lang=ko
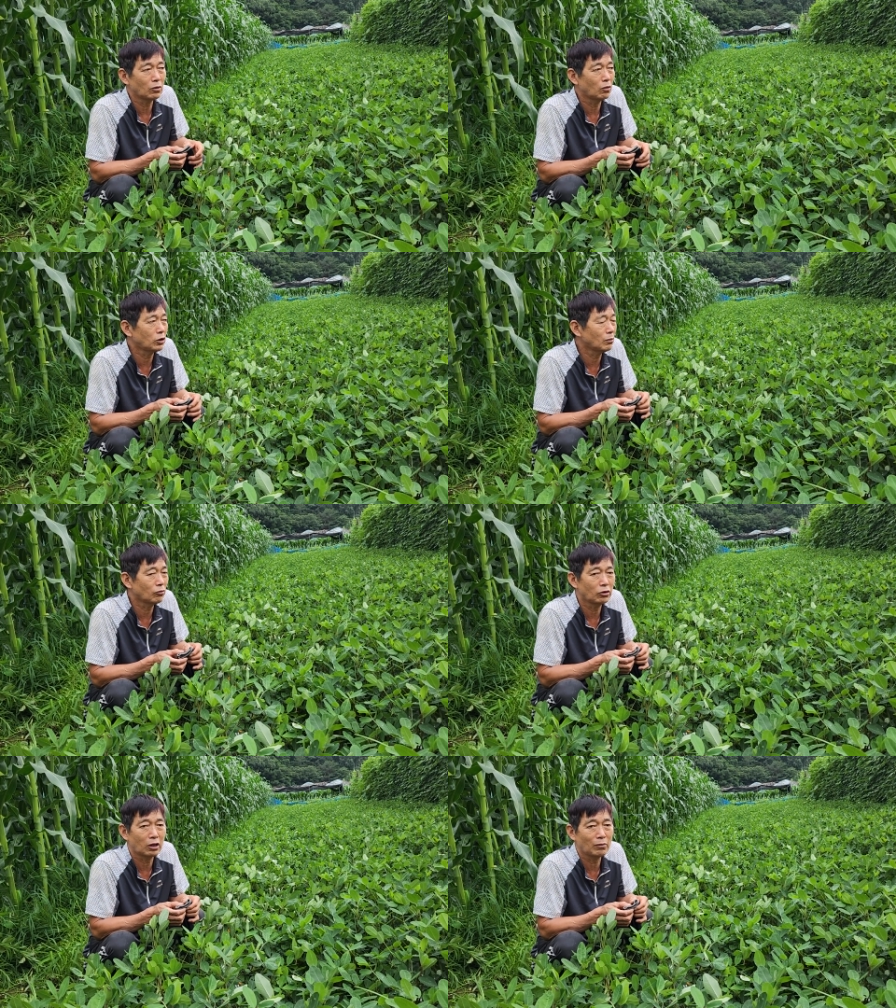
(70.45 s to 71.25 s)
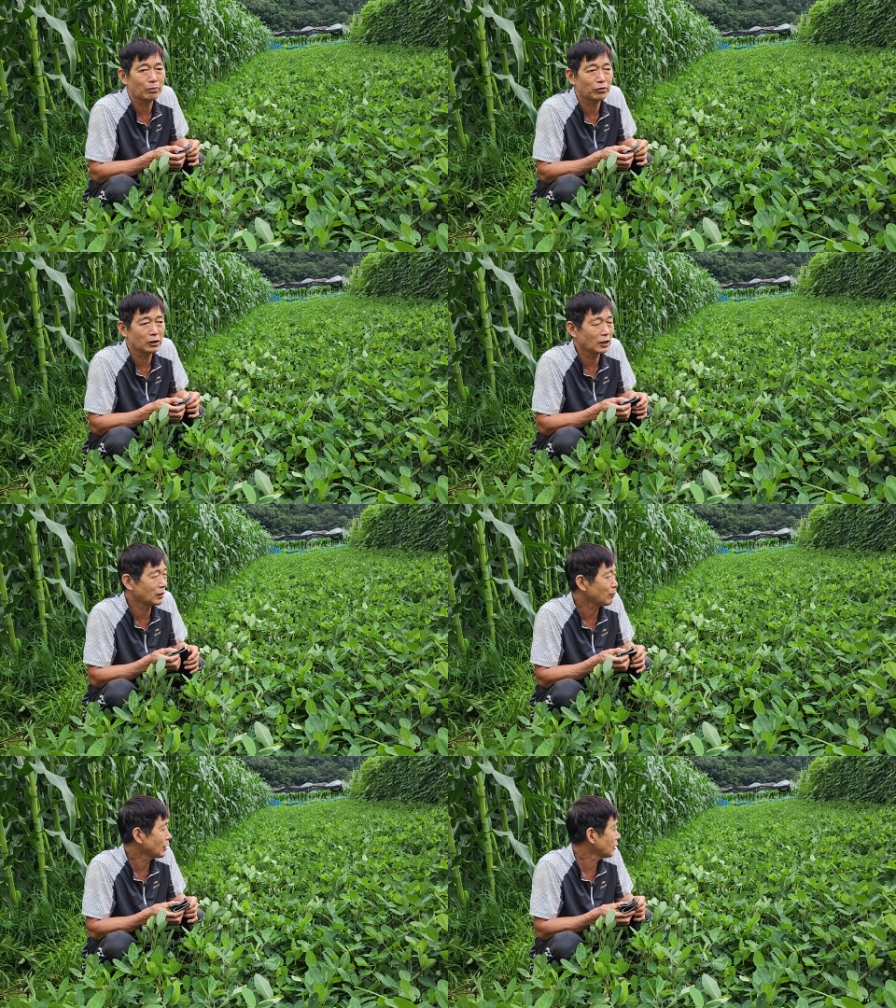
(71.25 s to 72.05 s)
또 오신 분들이 몇 분
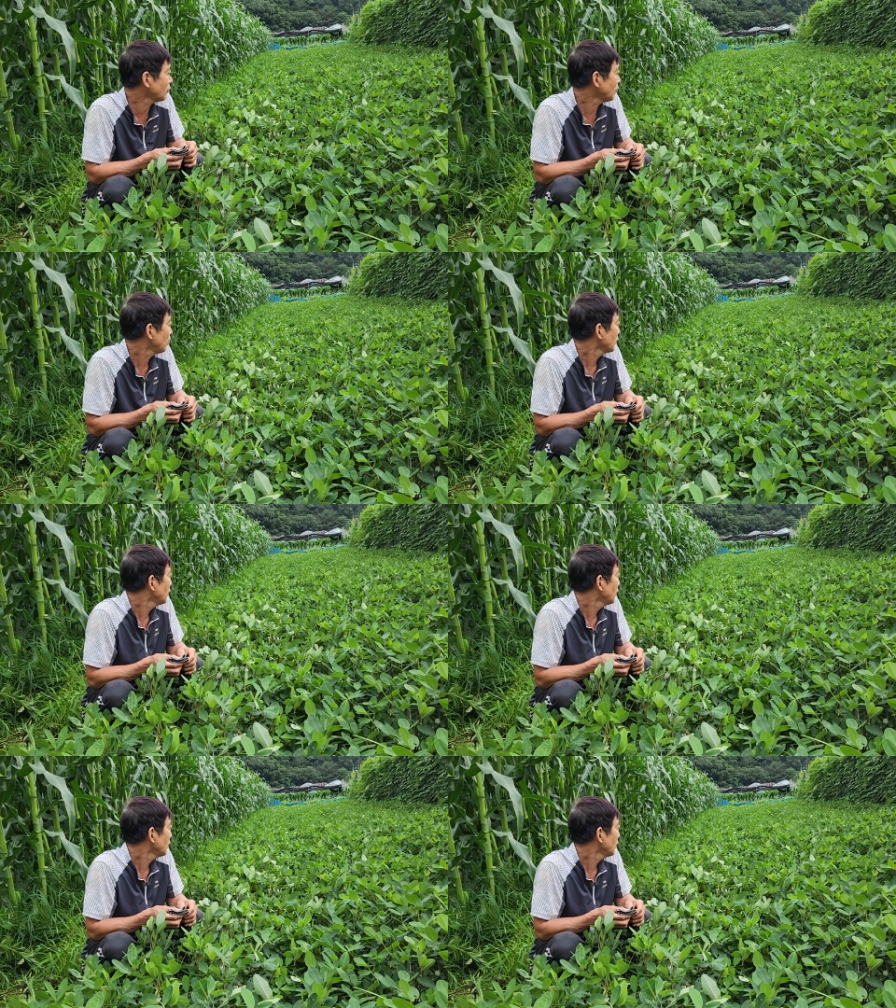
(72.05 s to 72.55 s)
계십니다. 그래서